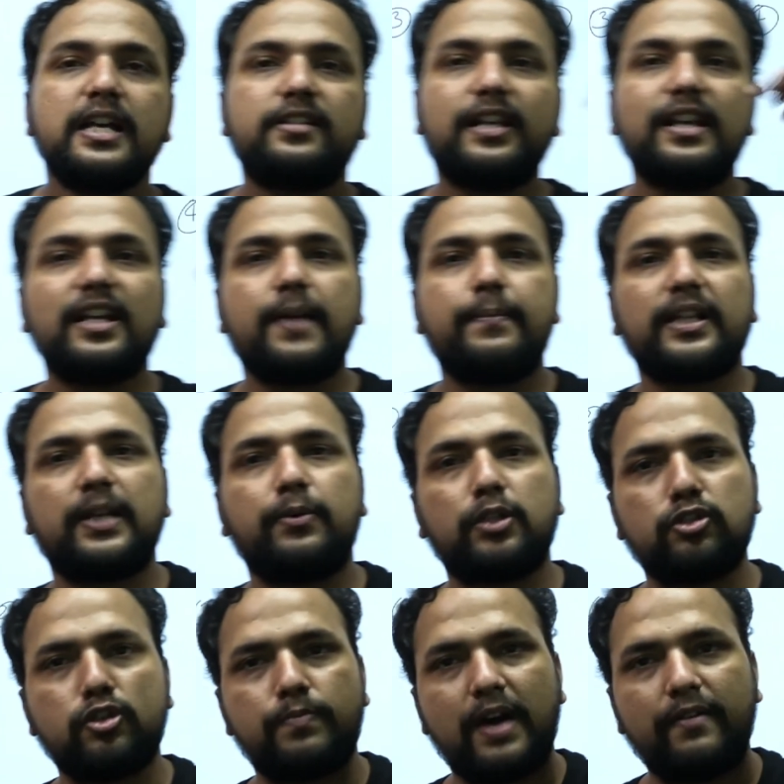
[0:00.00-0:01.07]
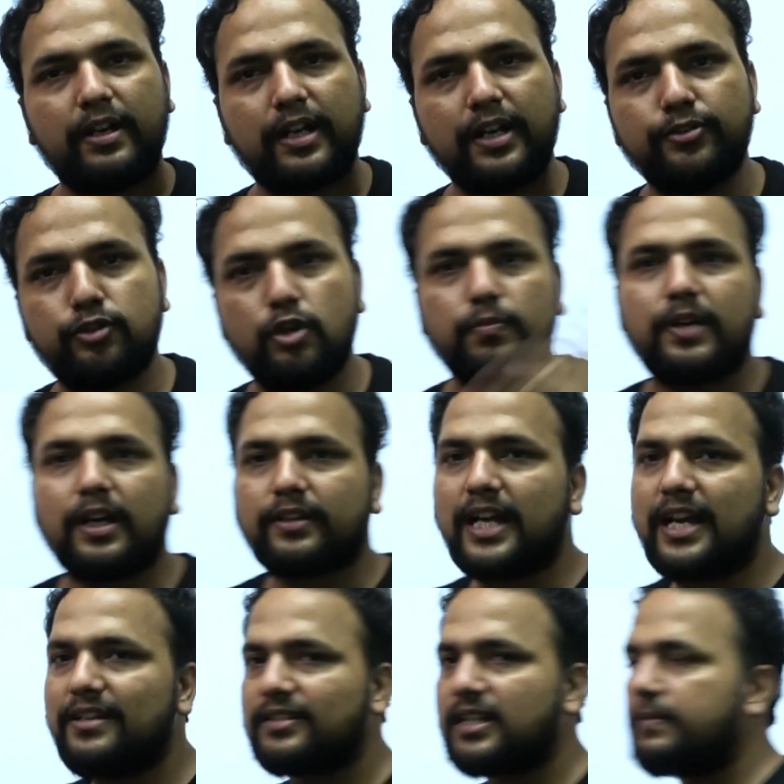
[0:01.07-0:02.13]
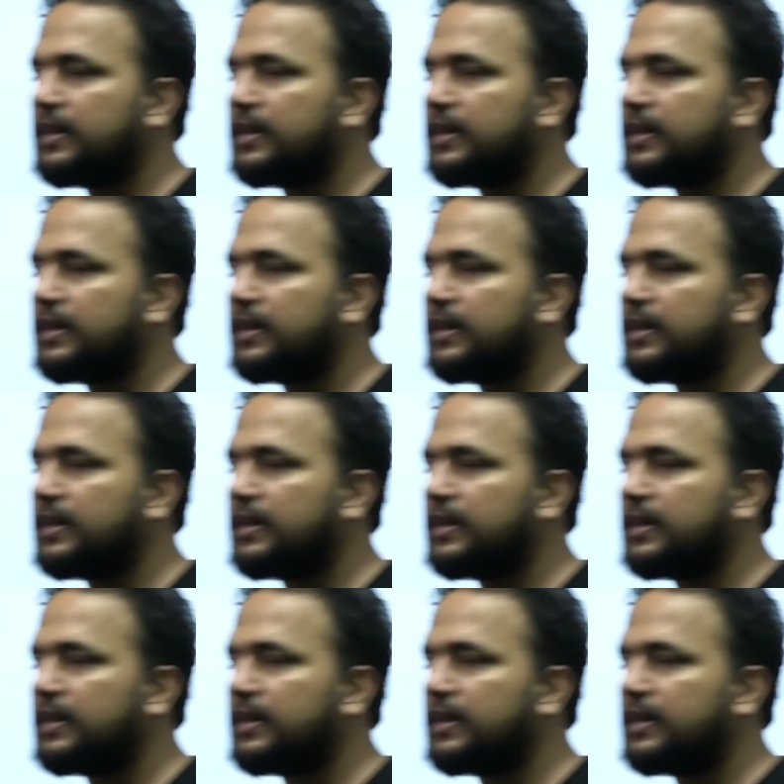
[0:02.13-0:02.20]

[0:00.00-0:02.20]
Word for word: सिंक का मतलब होता है जो पावर कंज्यूम करता है इसका